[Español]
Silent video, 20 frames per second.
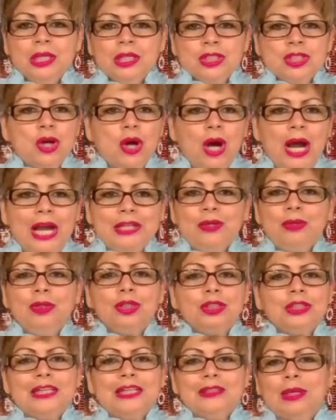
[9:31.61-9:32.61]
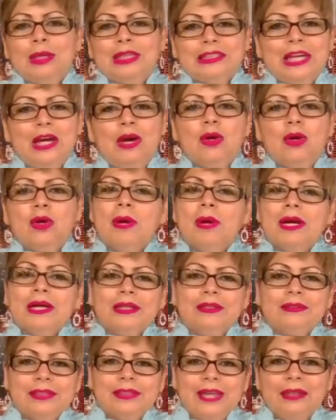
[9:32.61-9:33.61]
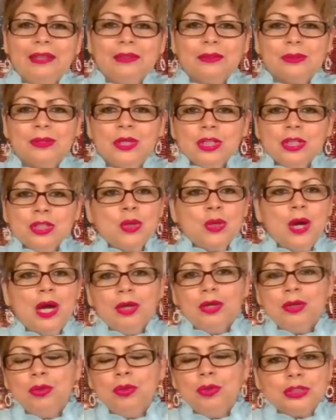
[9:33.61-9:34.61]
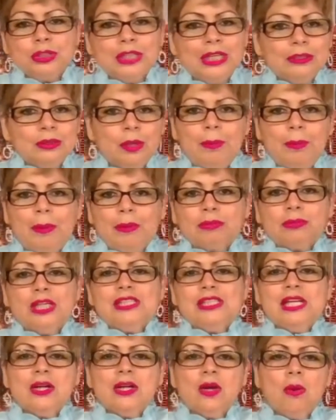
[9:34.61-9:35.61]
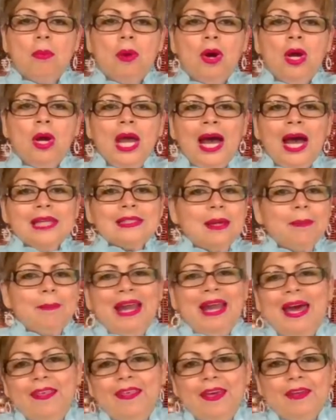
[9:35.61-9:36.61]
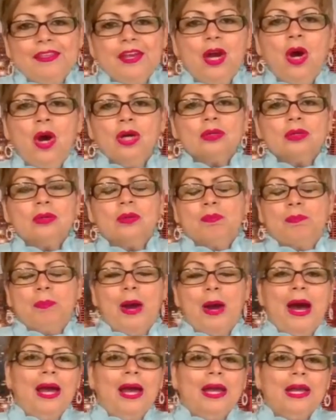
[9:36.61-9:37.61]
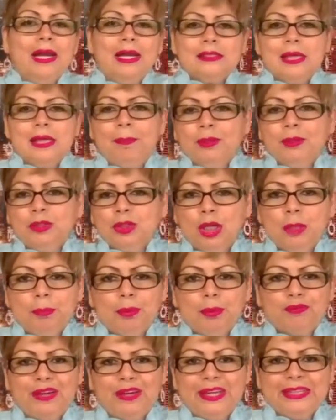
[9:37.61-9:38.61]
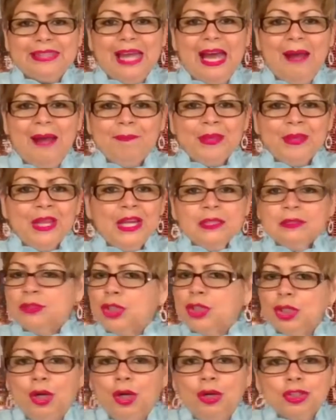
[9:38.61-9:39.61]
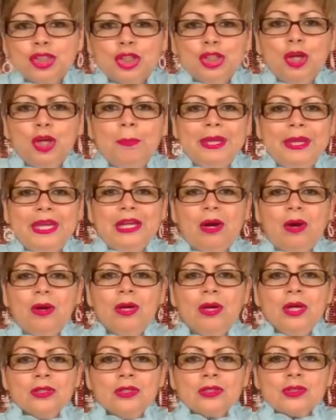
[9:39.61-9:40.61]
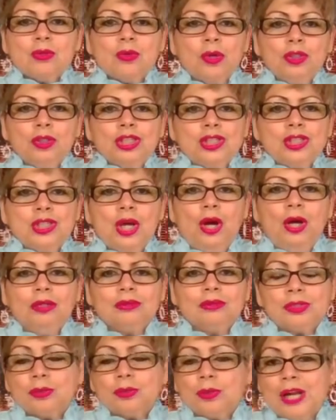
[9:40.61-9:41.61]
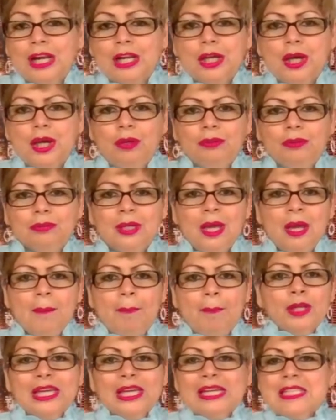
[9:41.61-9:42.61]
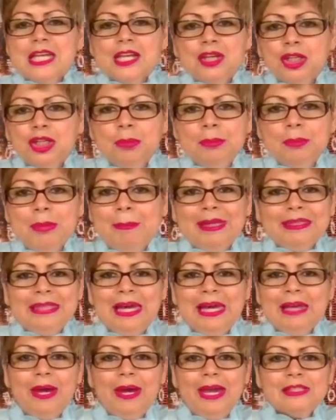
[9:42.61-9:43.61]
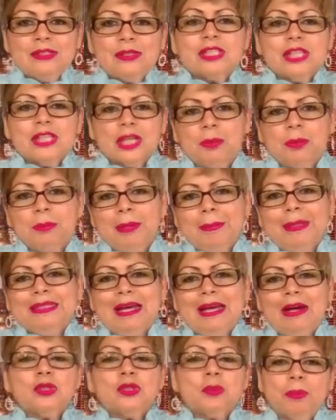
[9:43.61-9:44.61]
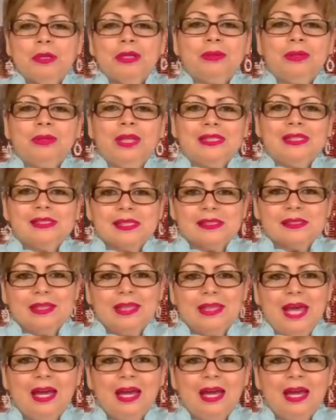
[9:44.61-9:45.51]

Yo ayudo tanto a ateos como a cristianos. Yo ayudo tanto a bautistas como a Asamblea de Dios, a Iglesia Apóstol y Profeta. Yo no, yo no miro su condición, su religión, porque el Señor no me ha mandado a eso. El Señor me ha mandado a suplir una necesidad.